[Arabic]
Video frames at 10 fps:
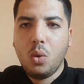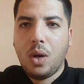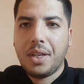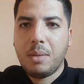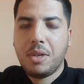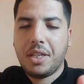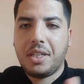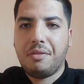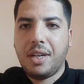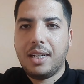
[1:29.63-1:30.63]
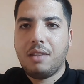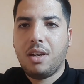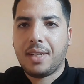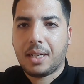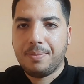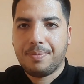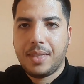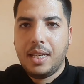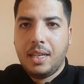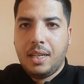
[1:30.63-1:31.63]
وعدم الدفاع على الفريق
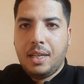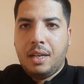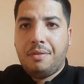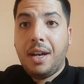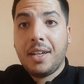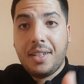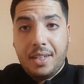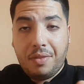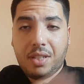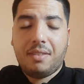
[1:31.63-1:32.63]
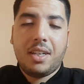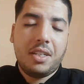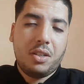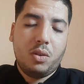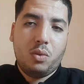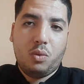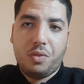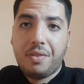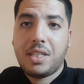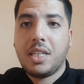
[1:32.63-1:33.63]
فعاد نفس الرئيس
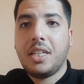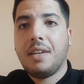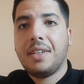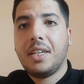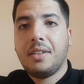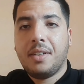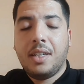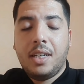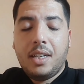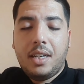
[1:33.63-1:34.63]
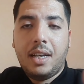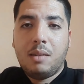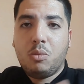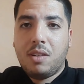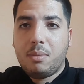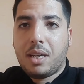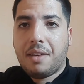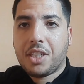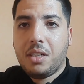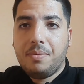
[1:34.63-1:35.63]
نفس الإداريين هذا المدرب
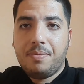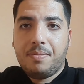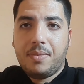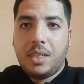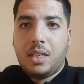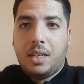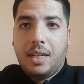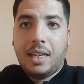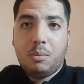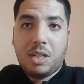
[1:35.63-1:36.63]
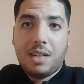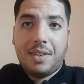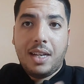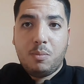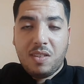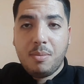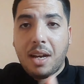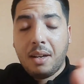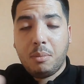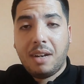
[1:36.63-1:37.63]
كيرجع هذا المصاب هذا المدرب
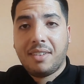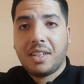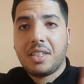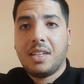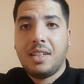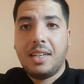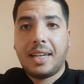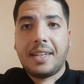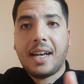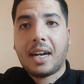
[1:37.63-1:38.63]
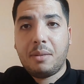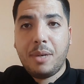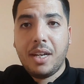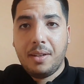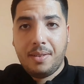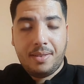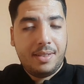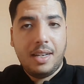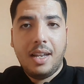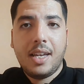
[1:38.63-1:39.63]
مع, مع الرئيس اللي كيتعاقد معاه
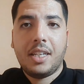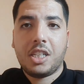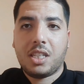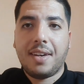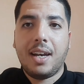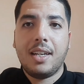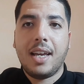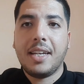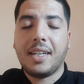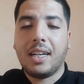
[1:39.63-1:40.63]
لا يحتاج صراحة لأي